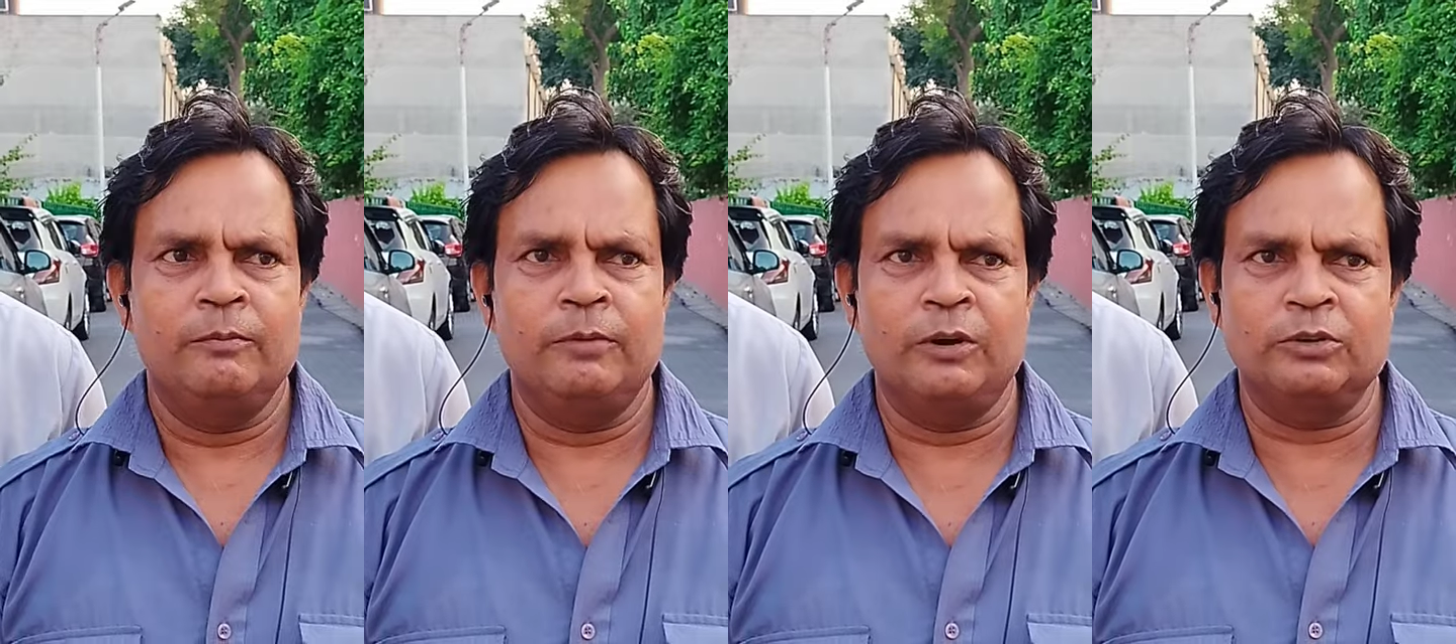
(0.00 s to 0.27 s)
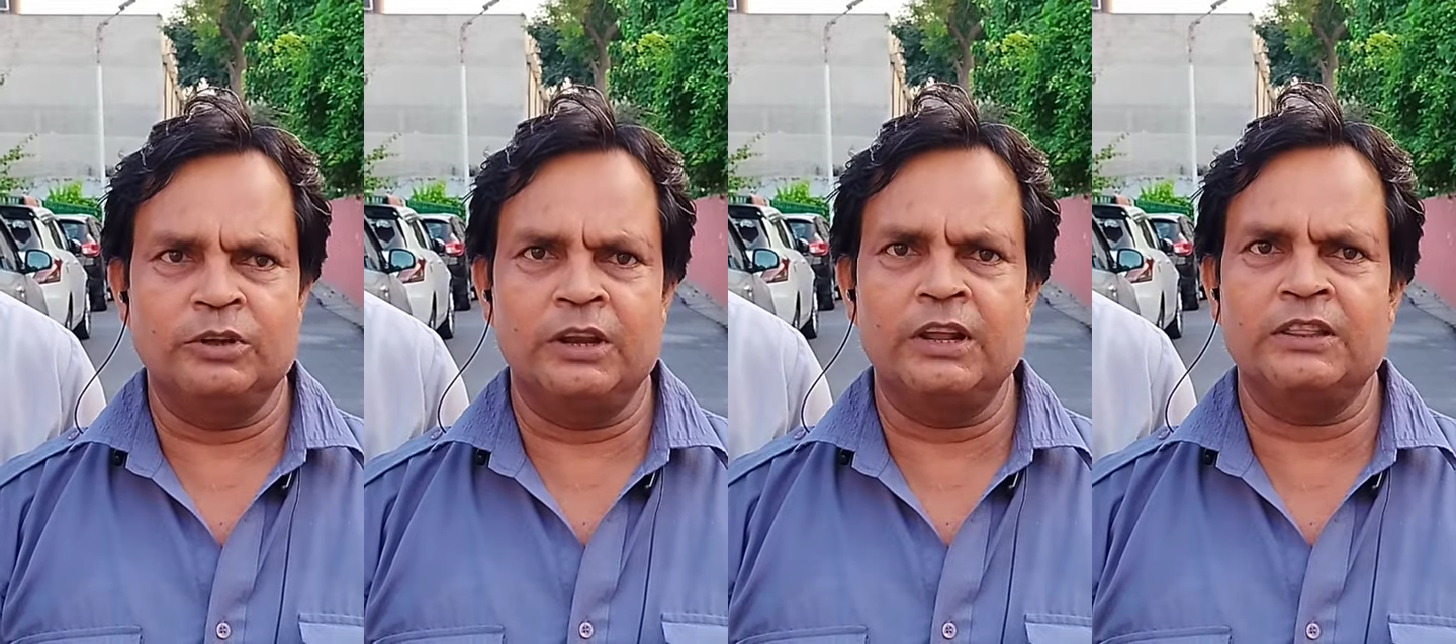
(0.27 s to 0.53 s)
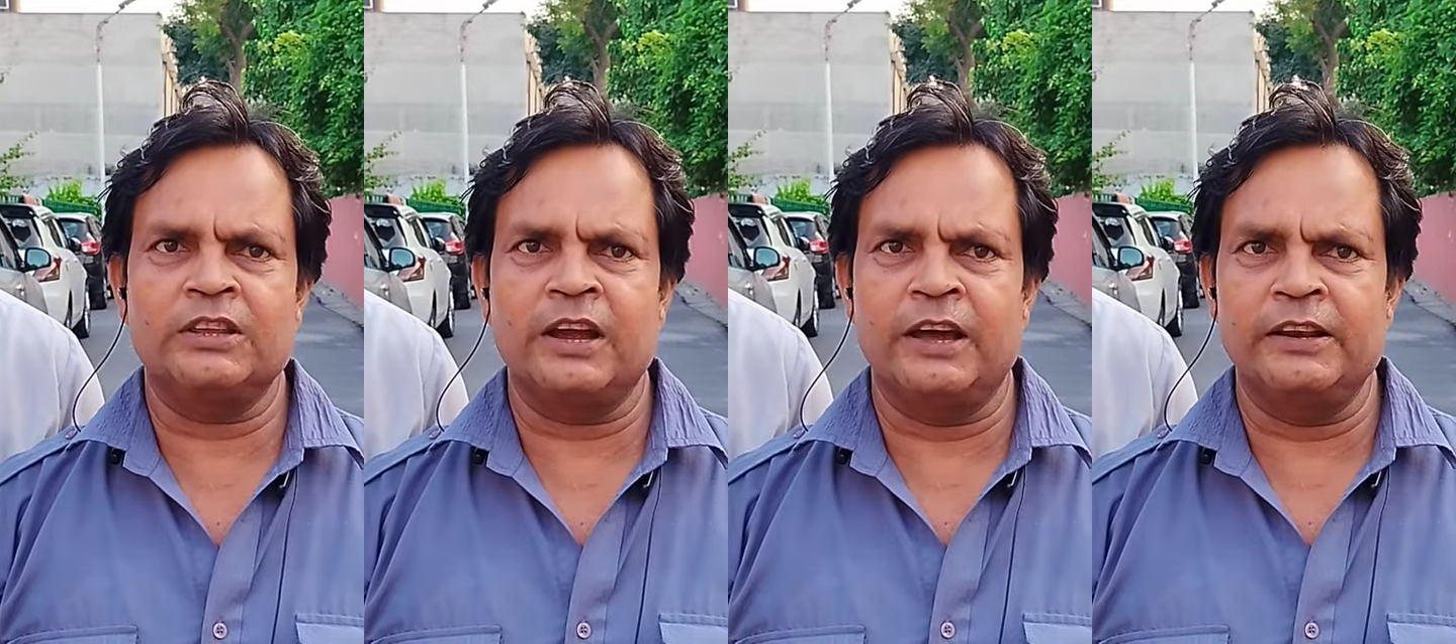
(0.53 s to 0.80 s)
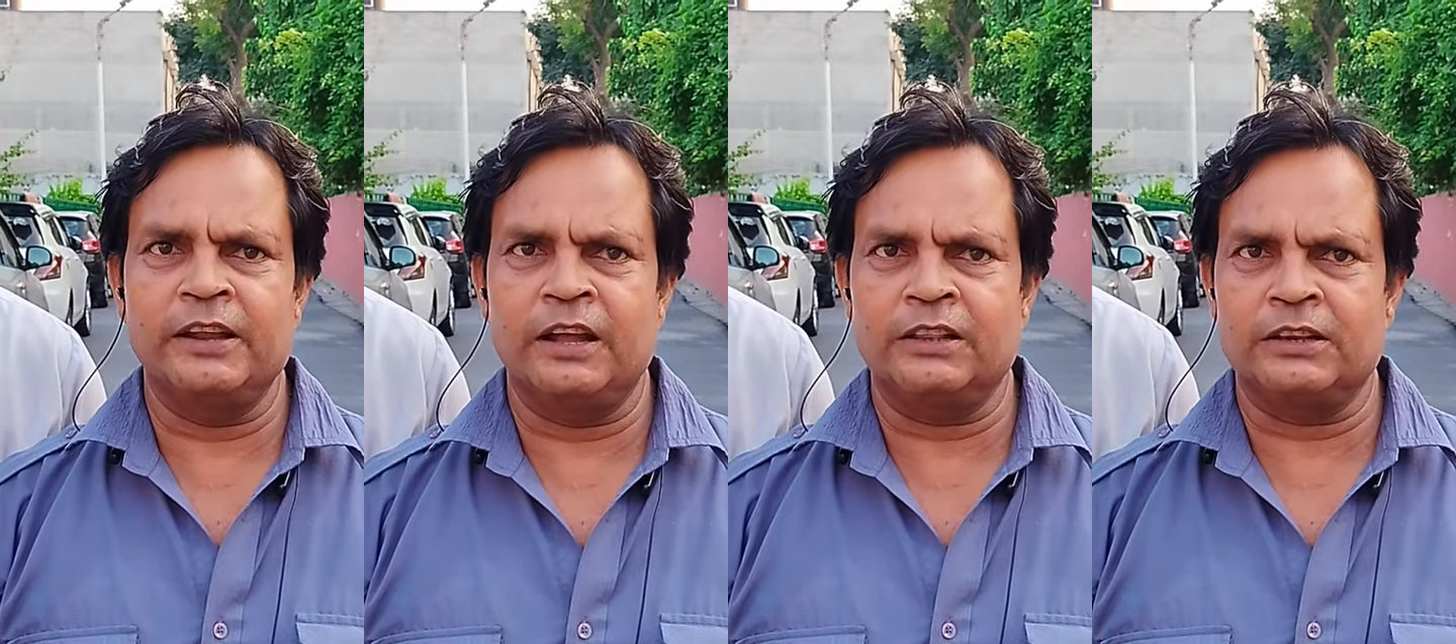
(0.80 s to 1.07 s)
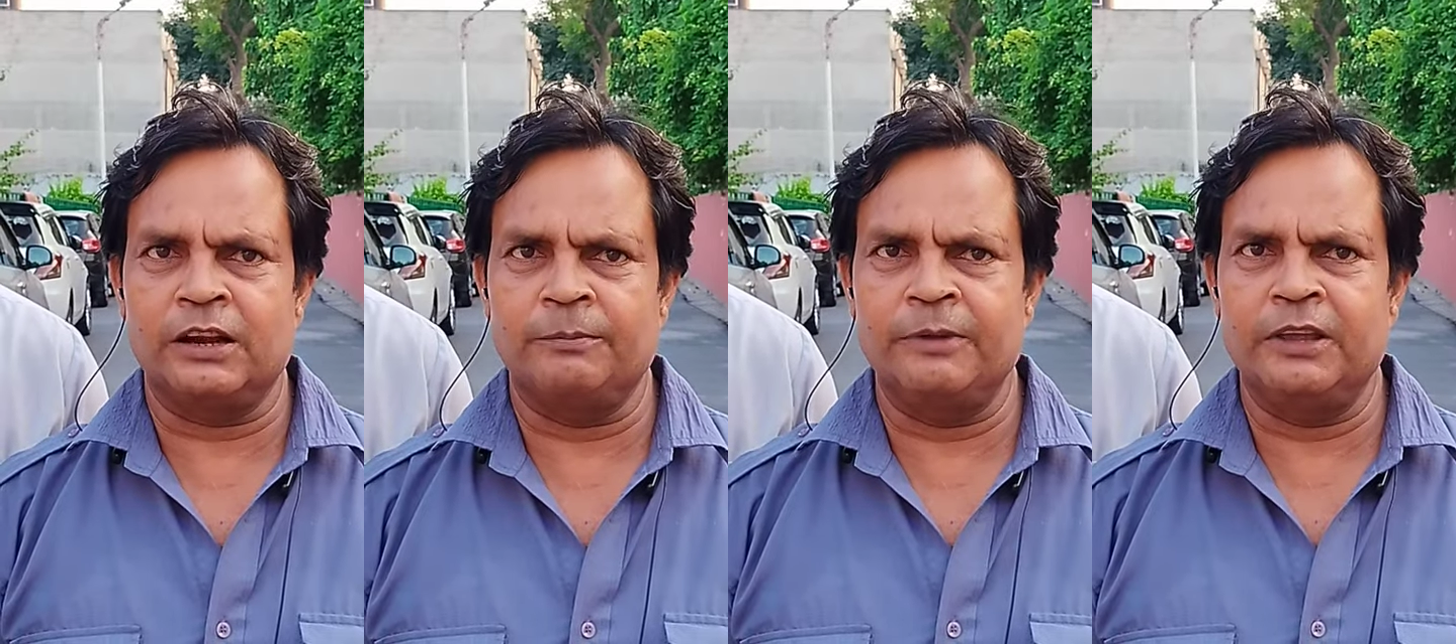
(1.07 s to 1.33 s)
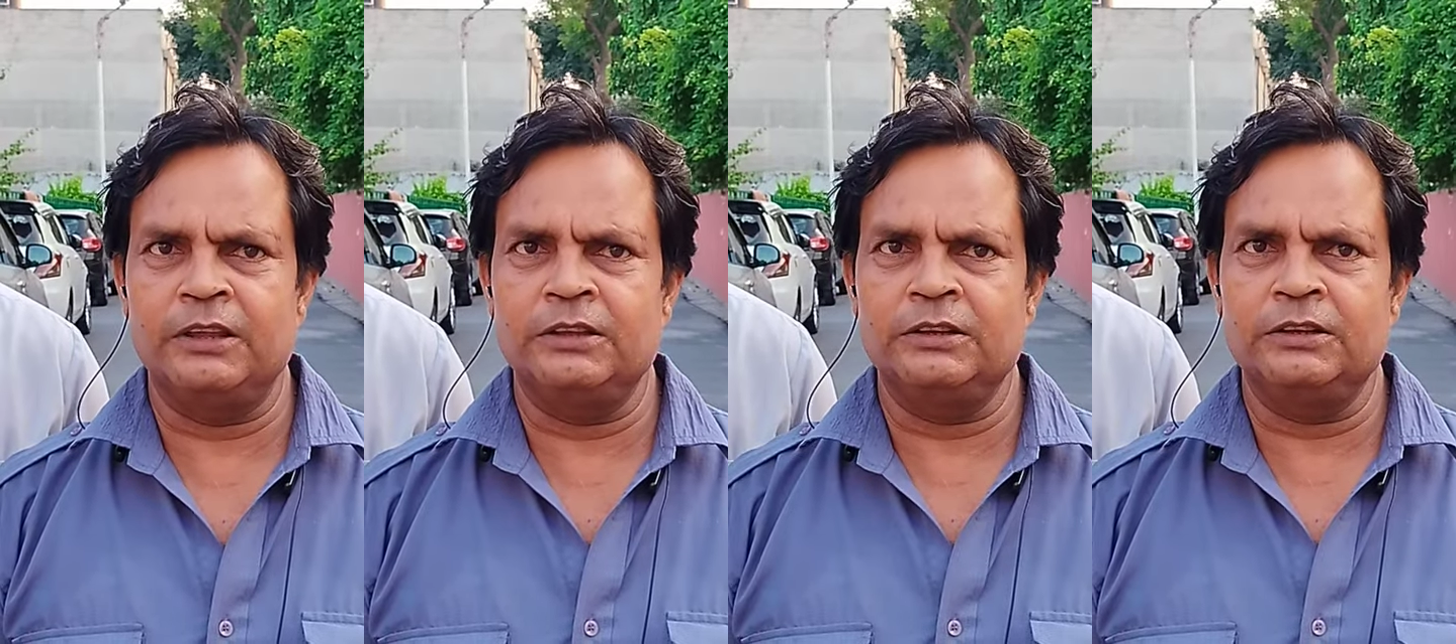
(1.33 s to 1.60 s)
बहुजन अधिकार यात्रा
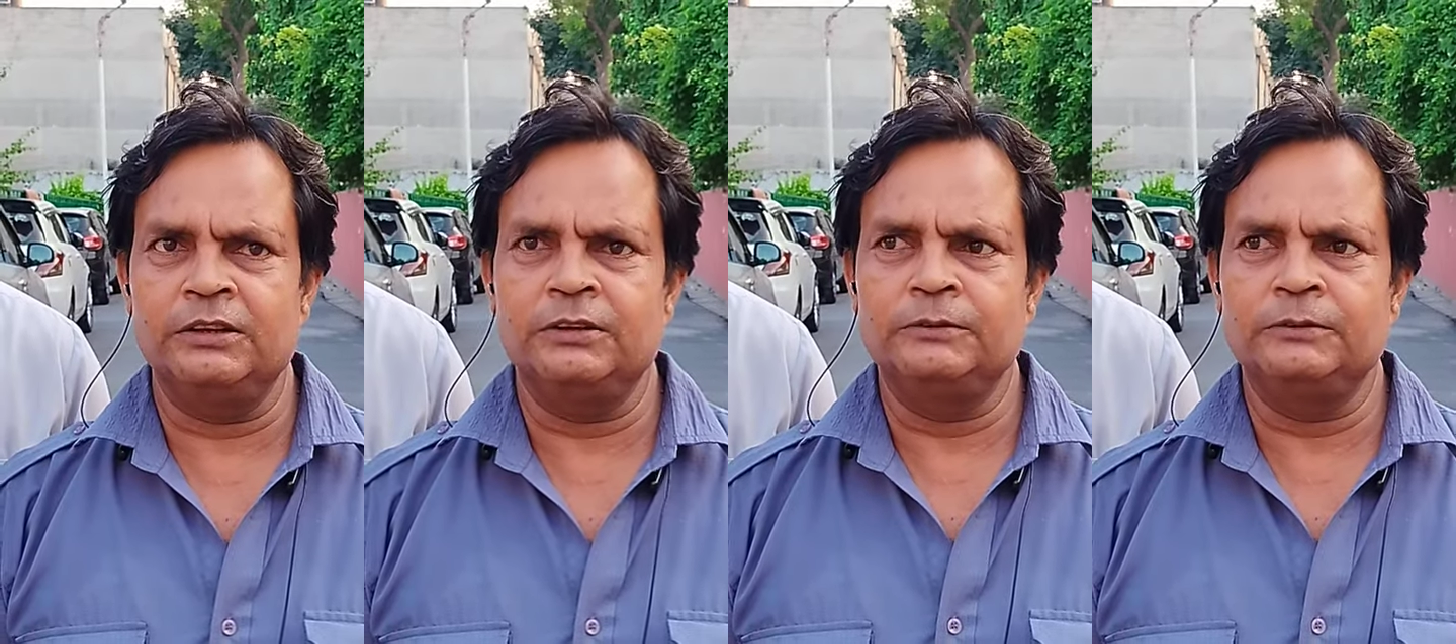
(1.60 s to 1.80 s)
में